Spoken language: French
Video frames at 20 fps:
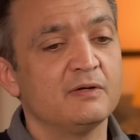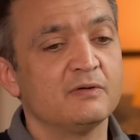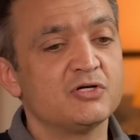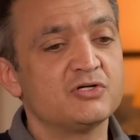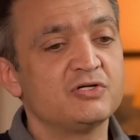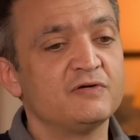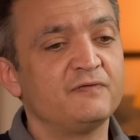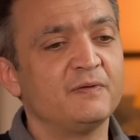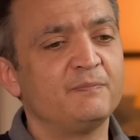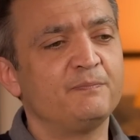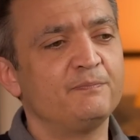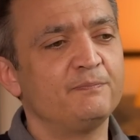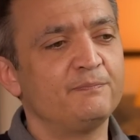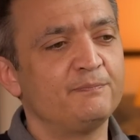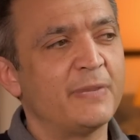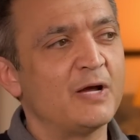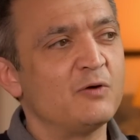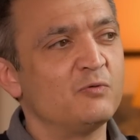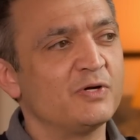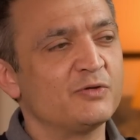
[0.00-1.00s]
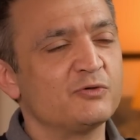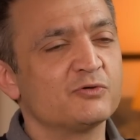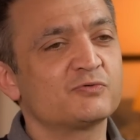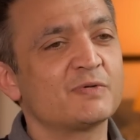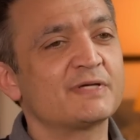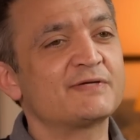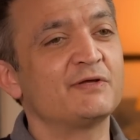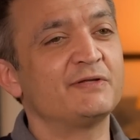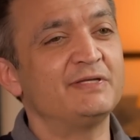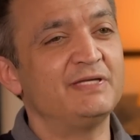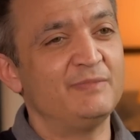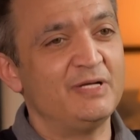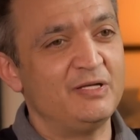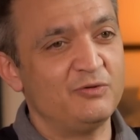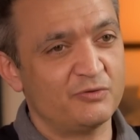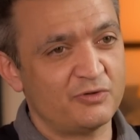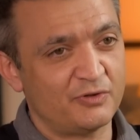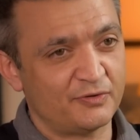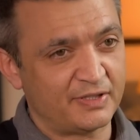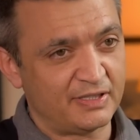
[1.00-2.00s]
j'ai fait pas loin de 70
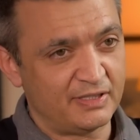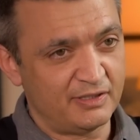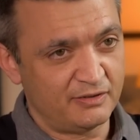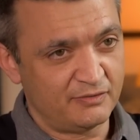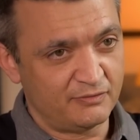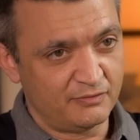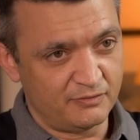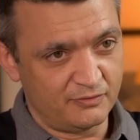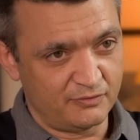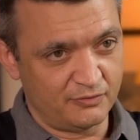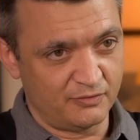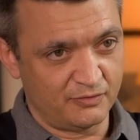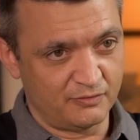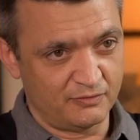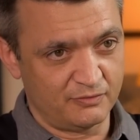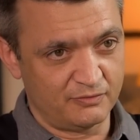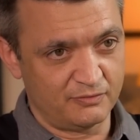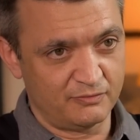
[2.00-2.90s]
millions d'entrées euh,